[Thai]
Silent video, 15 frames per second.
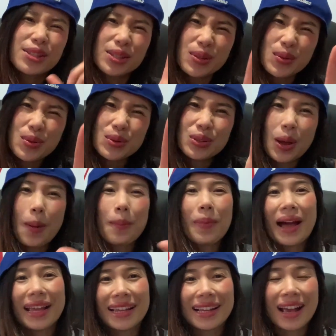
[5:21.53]
สู้ต่อ
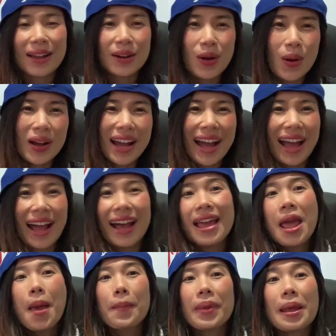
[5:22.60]
ไปค่ะน้องขา
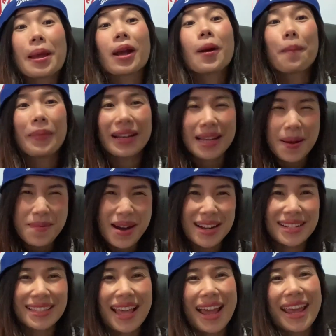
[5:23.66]
พี่ก็เป็นกำลัง
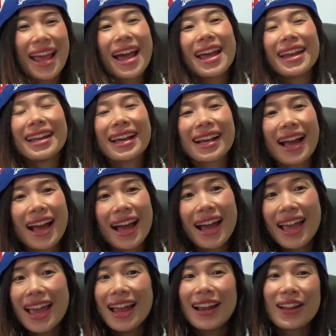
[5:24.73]
ใจให้นะคะ
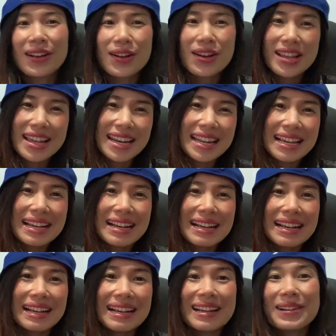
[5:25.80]
แล้วก็อย่าลื
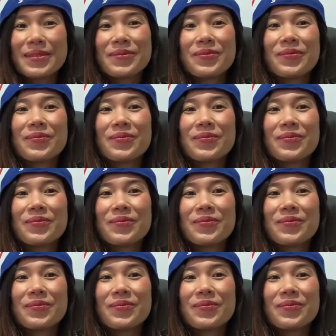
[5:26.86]
ม